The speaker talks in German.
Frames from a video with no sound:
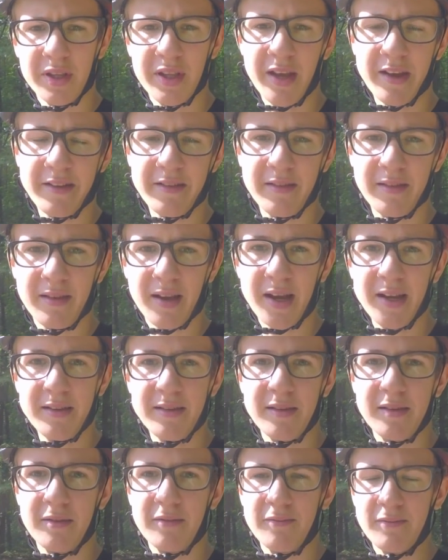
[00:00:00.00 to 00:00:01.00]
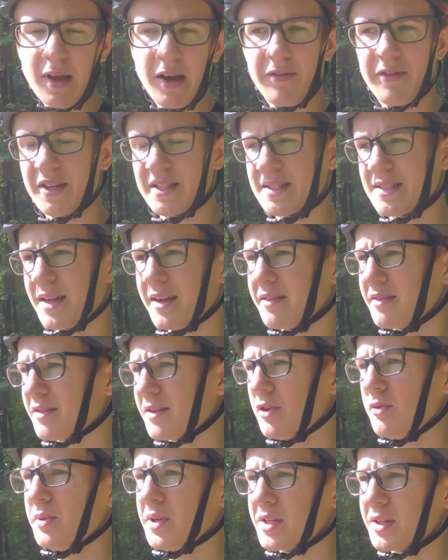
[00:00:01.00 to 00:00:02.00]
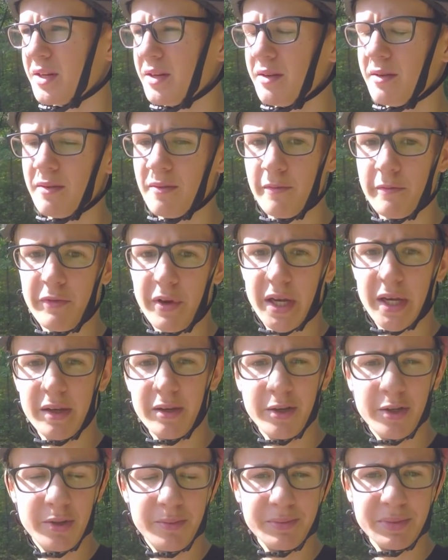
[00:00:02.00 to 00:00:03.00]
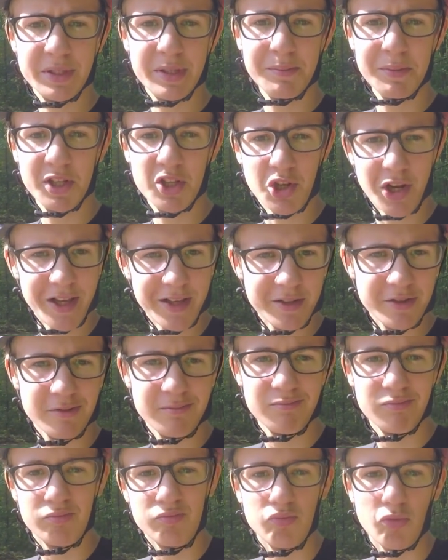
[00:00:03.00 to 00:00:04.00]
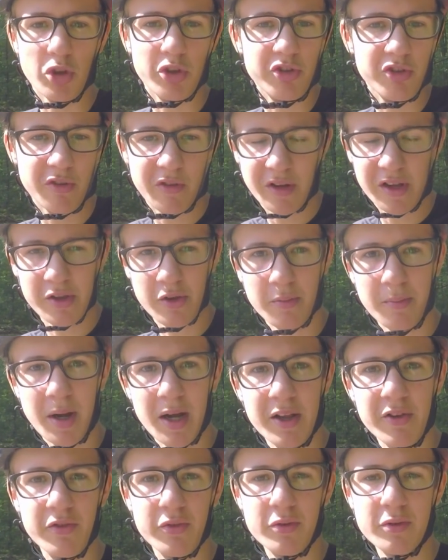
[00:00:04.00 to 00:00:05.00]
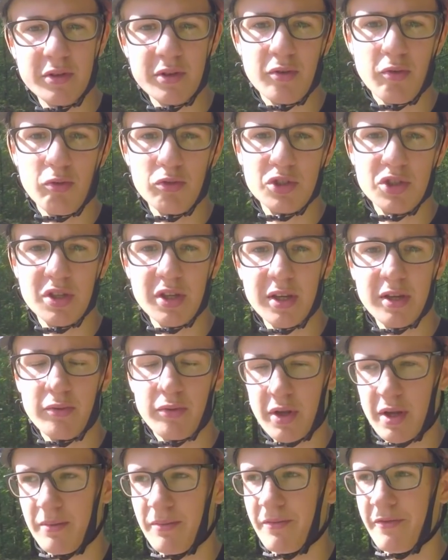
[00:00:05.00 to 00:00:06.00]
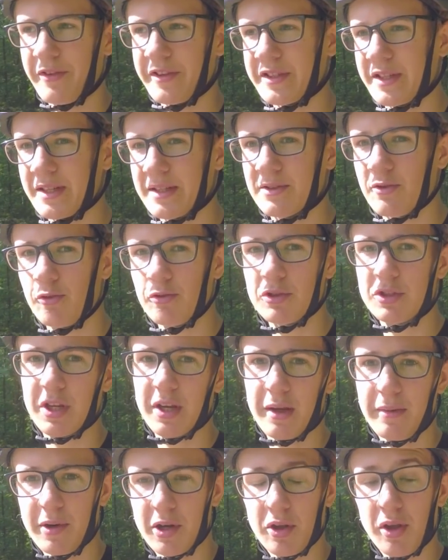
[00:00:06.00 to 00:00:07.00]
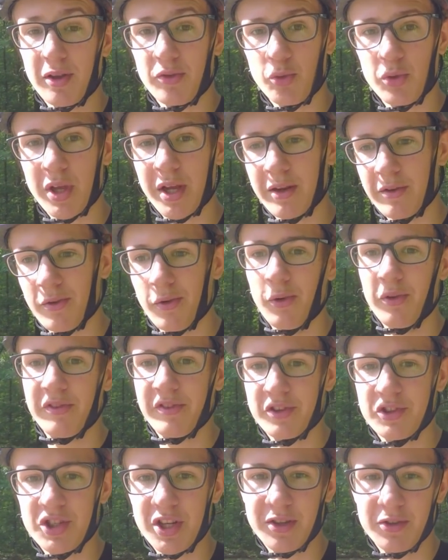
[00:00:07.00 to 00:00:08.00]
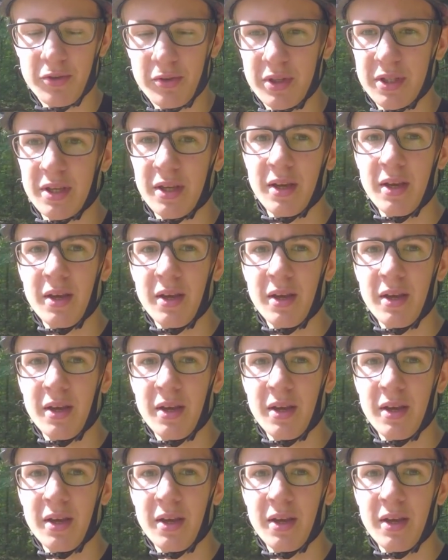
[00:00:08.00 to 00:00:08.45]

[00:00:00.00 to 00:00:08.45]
Die ersten 30, na fast 30 Kilometer waren ähm, ziemlich schlecht das ist halt normal so durch Großstadt, oder was heißt Großstadt, aber durch eine größere Stadt durch.